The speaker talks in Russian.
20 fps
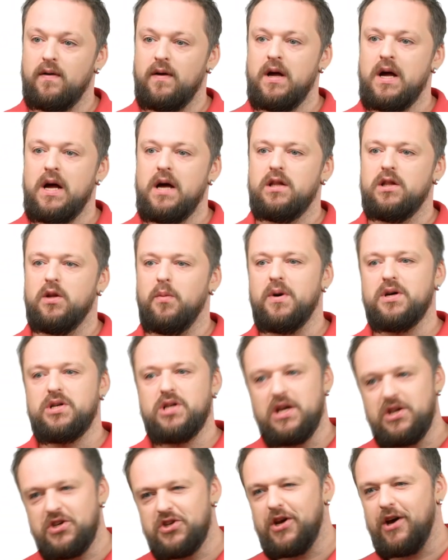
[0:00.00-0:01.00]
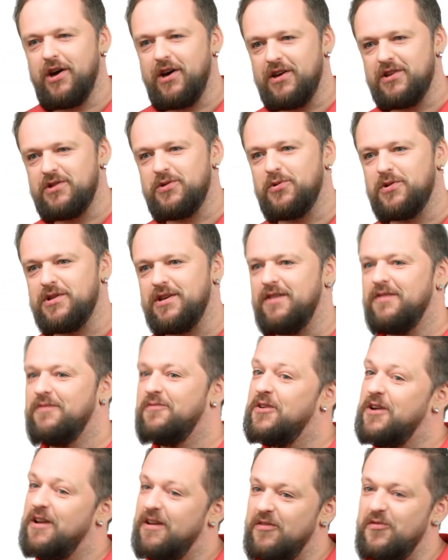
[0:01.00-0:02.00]
– на мошеннических ресурсах
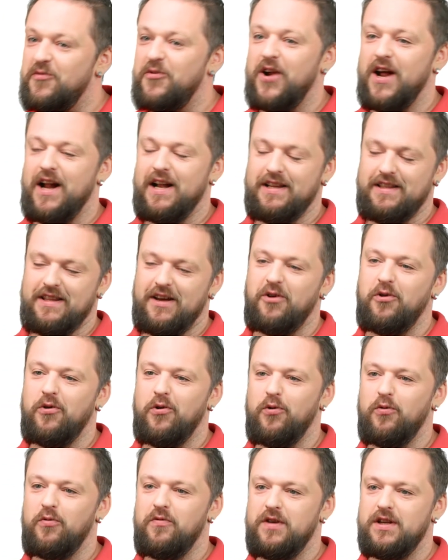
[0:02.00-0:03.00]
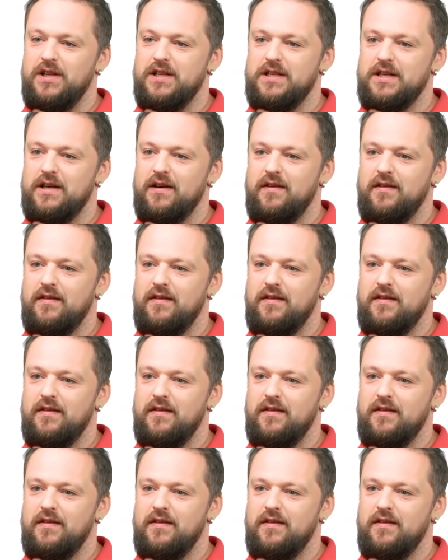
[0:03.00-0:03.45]
вы вряд ли такое увидите.